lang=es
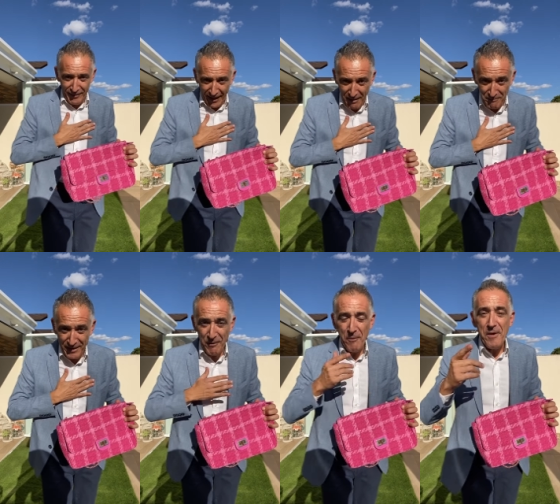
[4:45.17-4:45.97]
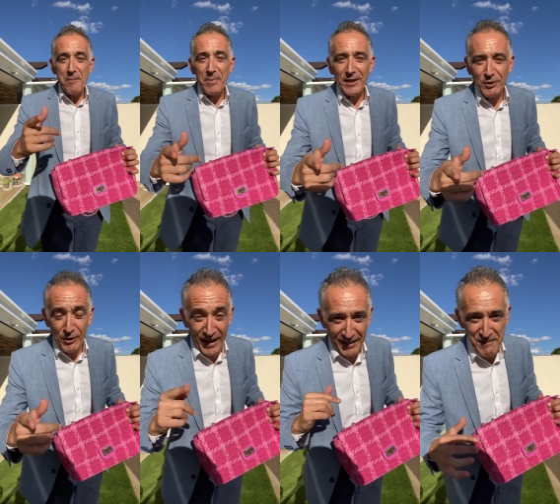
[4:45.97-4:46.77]
el mío,
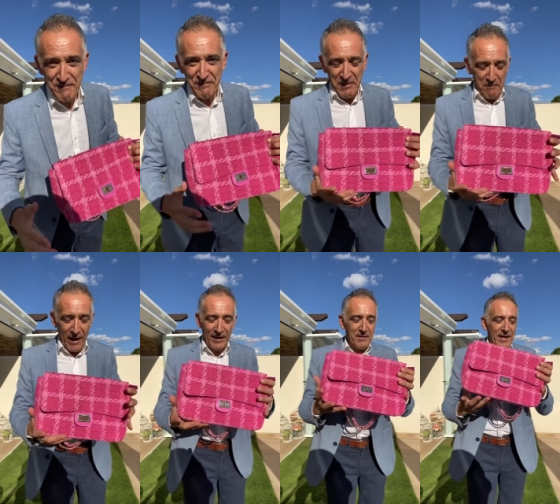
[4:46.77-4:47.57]
personal, ¿vale?